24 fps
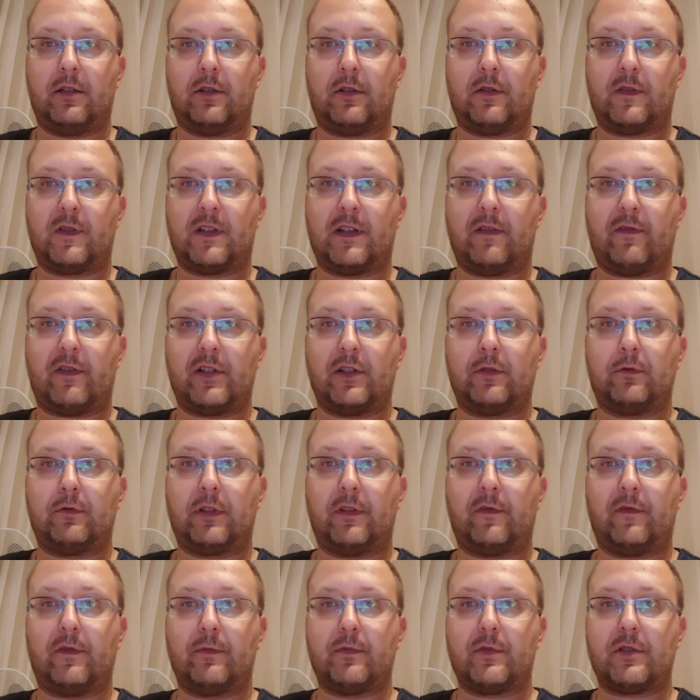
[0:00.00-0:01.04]
rozgrywany
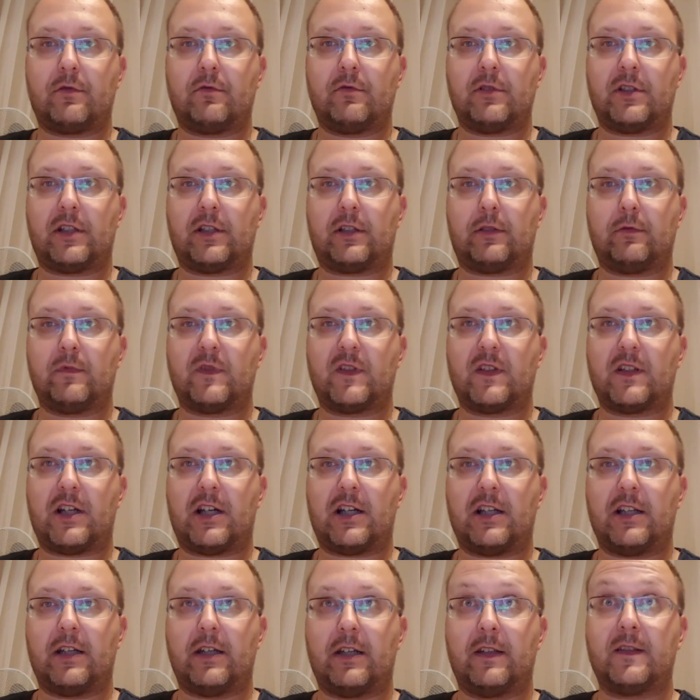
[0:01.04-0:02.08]
tutaj w Obrzychu na taką
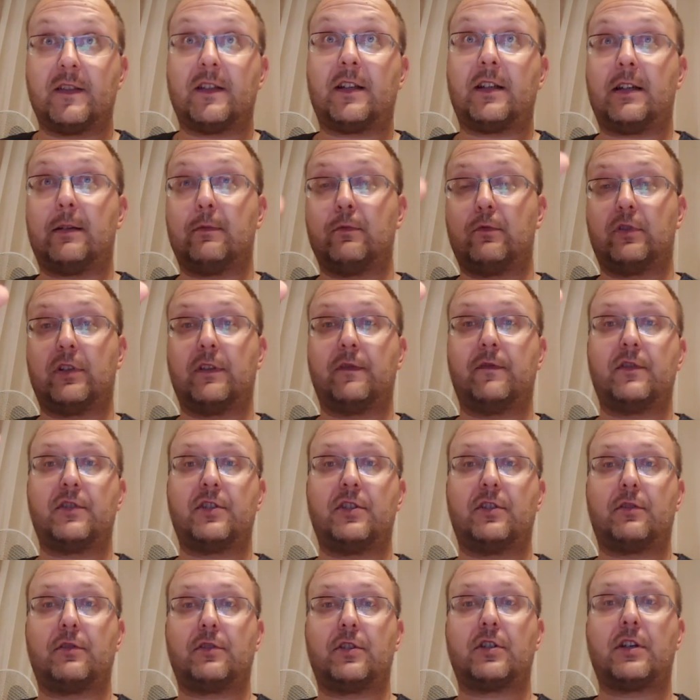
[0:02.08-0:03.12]
skalę. Zerkam tutaj wyżej
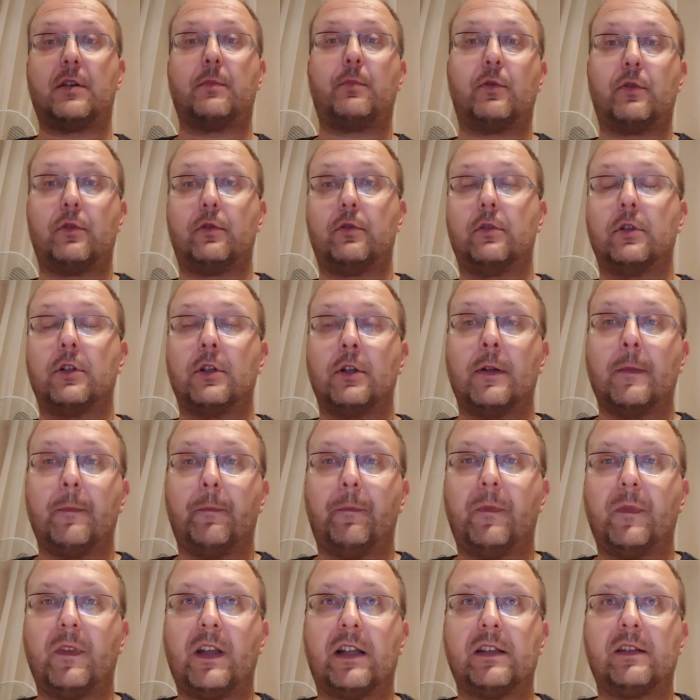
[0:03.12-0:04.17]
troszeczkę po
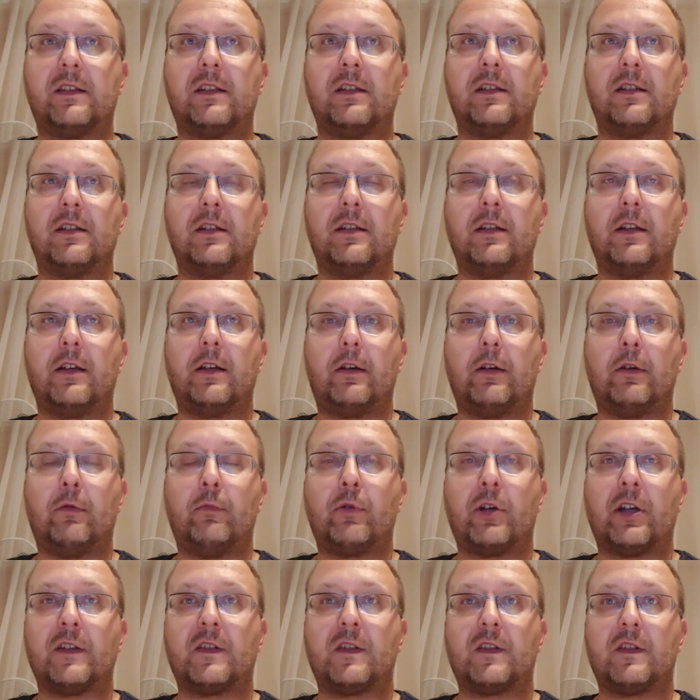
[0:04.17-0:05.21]
nad
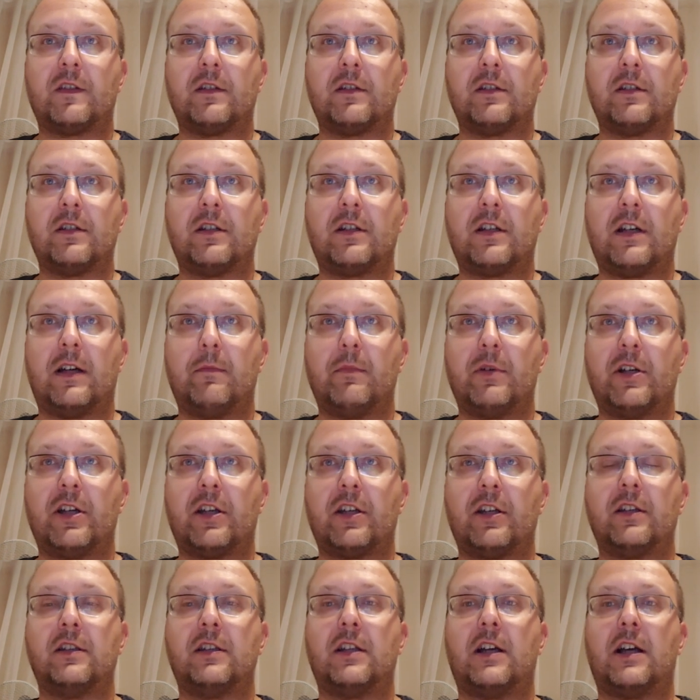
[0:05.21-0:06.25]
obraz
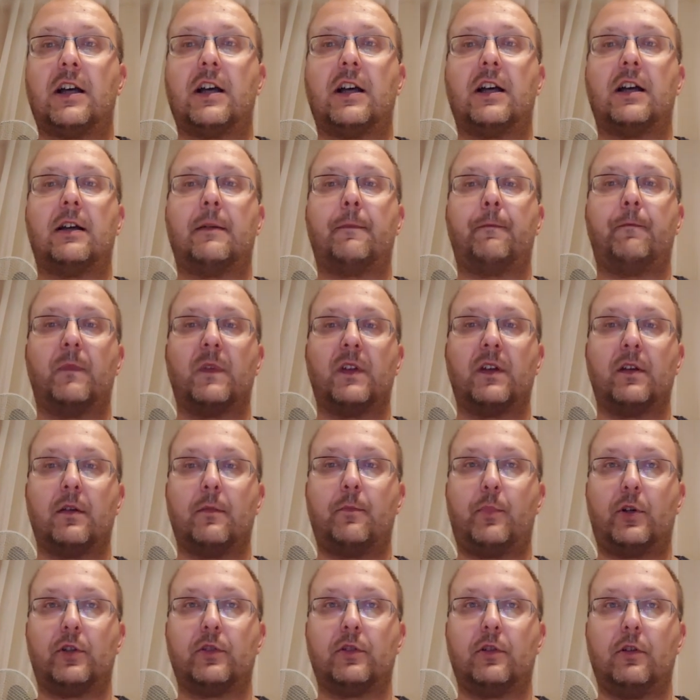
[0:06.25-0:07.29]
kamery na
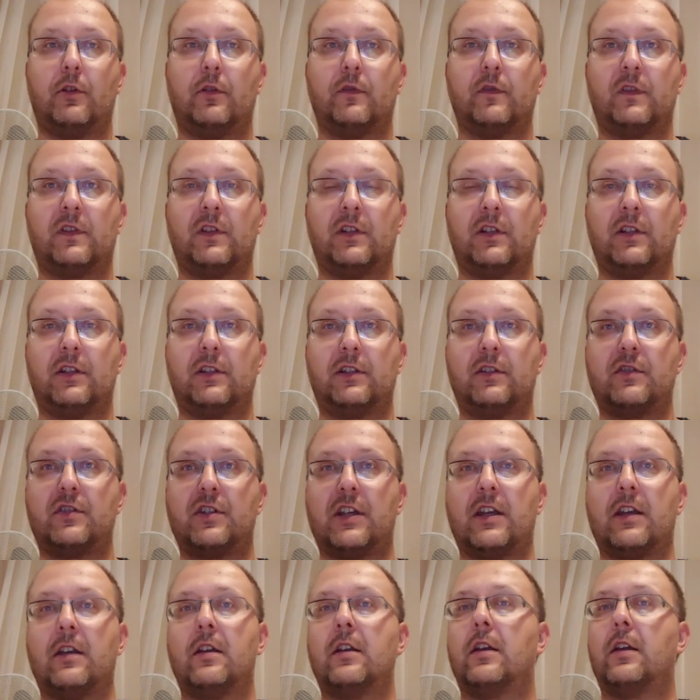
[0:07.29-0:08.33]
podgląd,
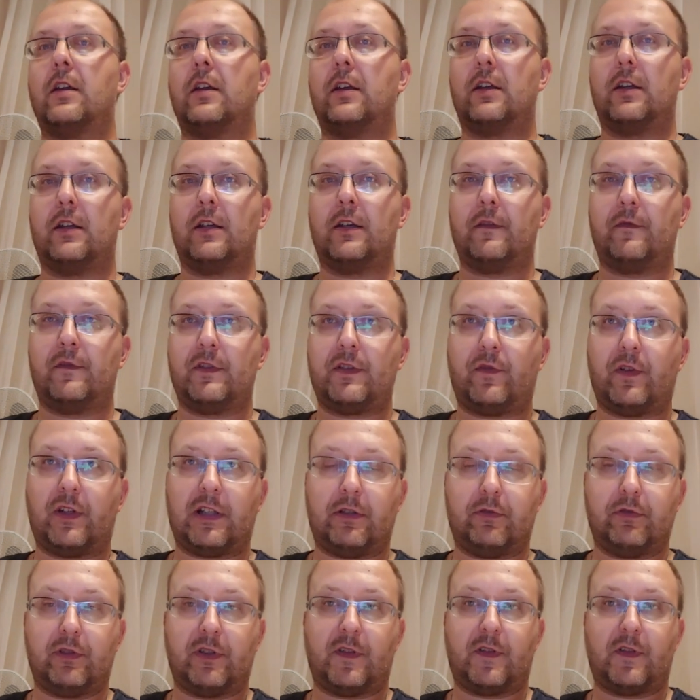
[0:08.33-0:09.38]
gdzie
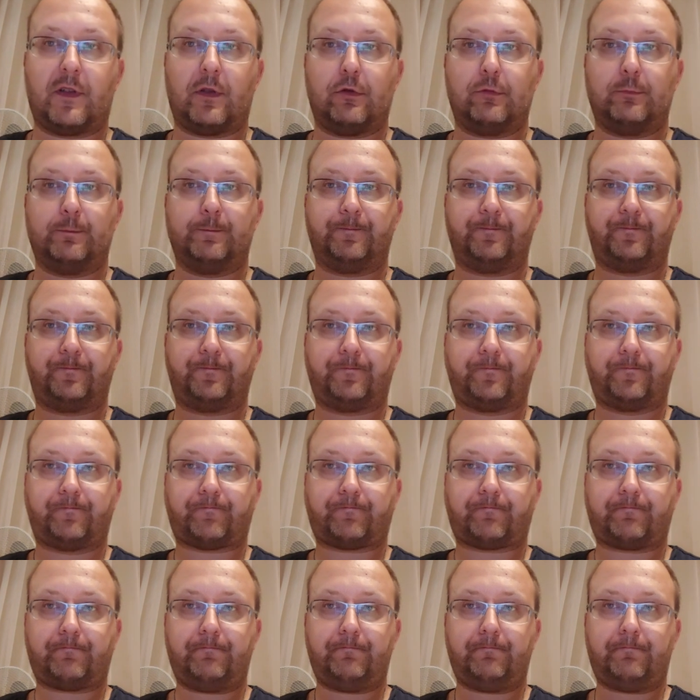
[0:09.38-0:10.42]
wyświetlone są
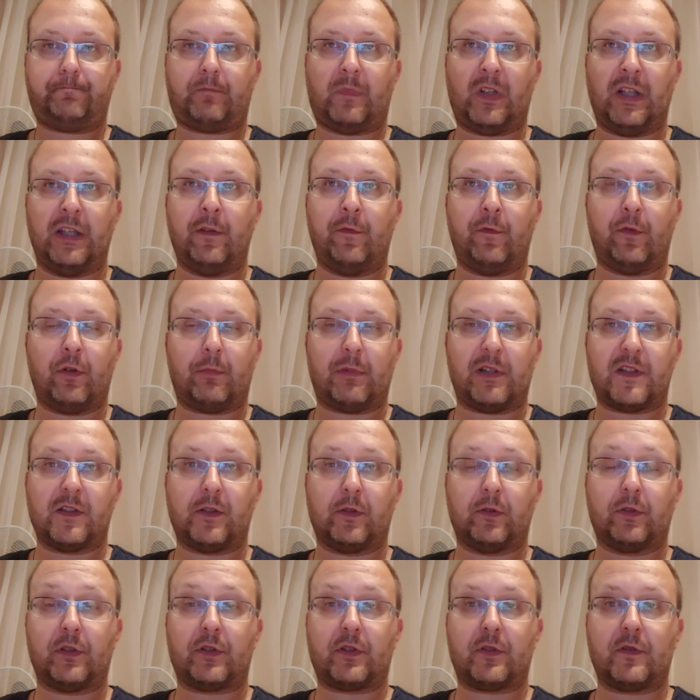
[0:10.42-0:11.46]
informacje
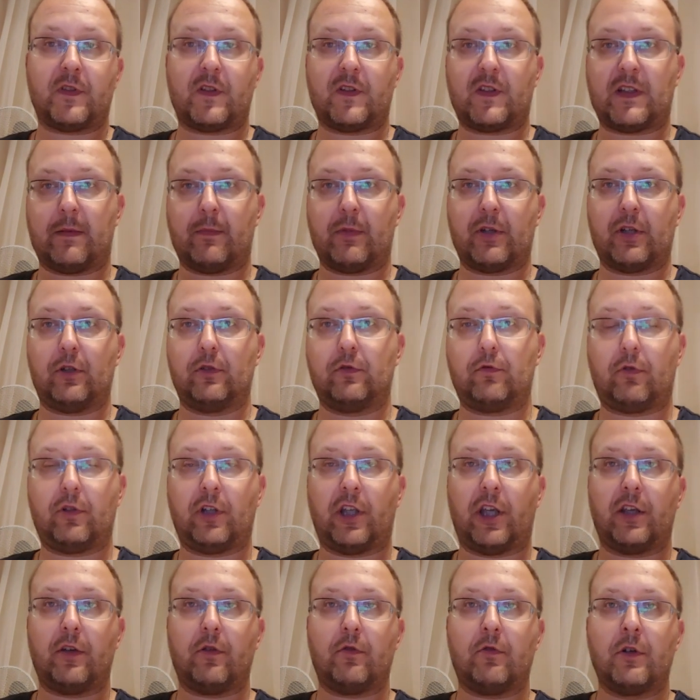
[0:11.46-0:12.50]
dotyczące samego
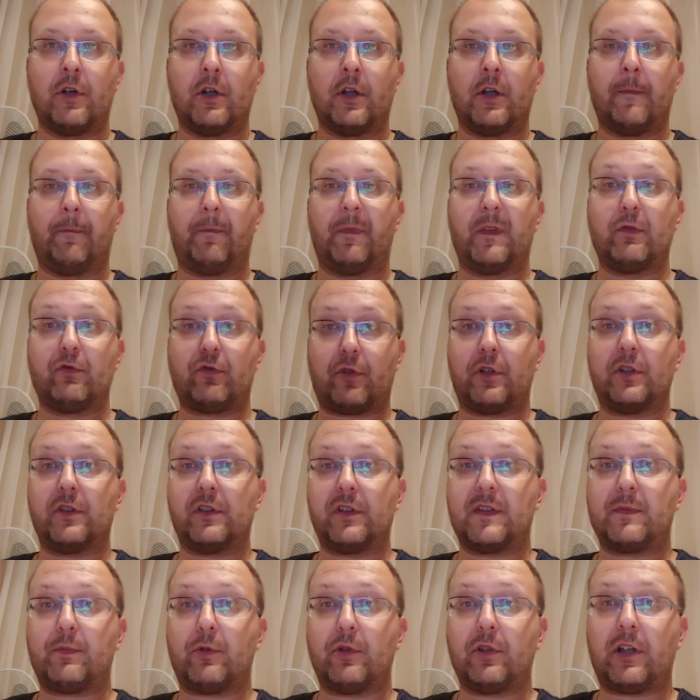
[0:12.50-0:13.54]
turnieju. Już trochę
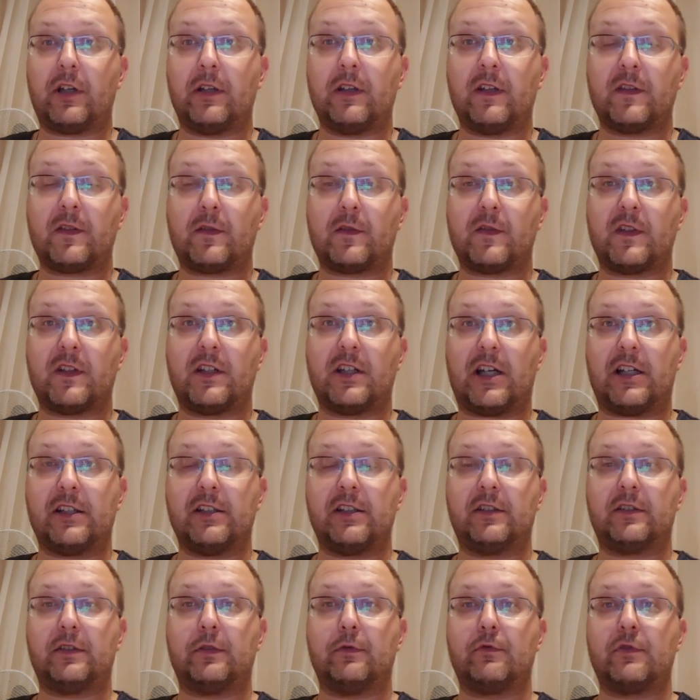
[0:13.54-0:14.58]
tych spotkań jest
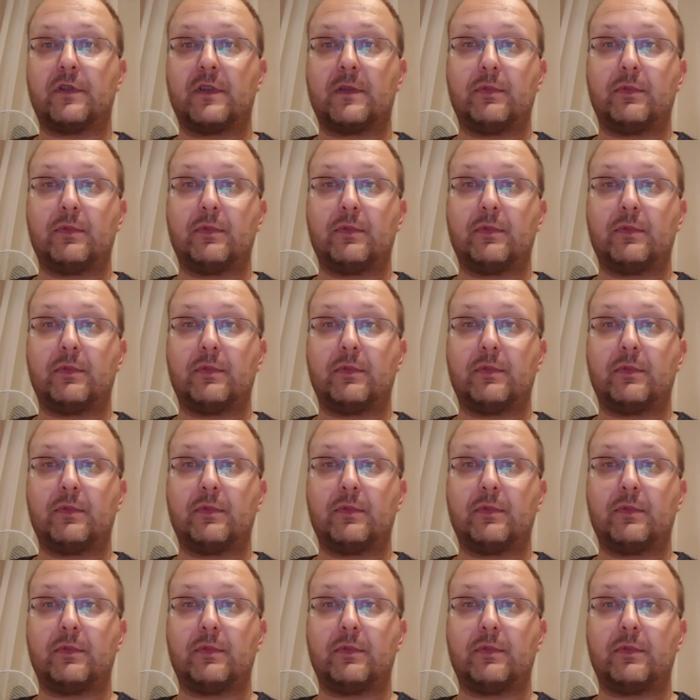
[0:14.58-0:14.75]
rozegranych, to już